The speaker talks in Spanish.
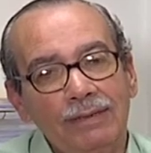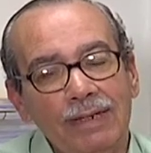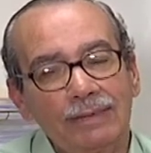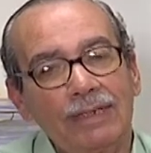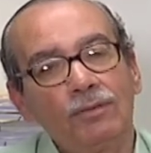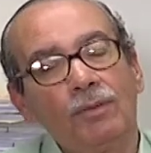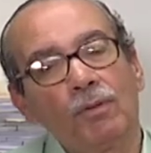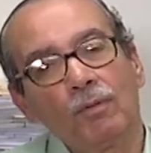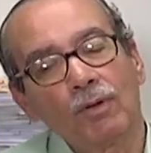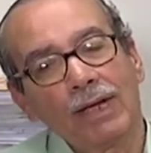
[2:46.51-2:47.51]
tratando de
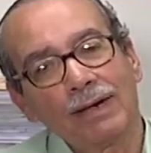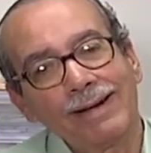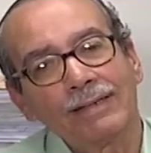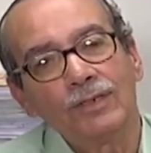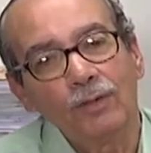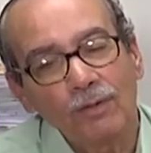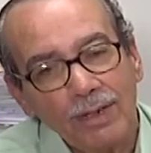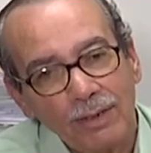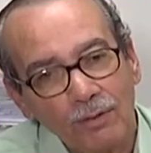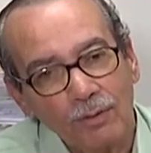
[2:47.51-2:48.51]
provocar
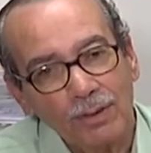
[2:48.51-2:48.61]
reacciones en los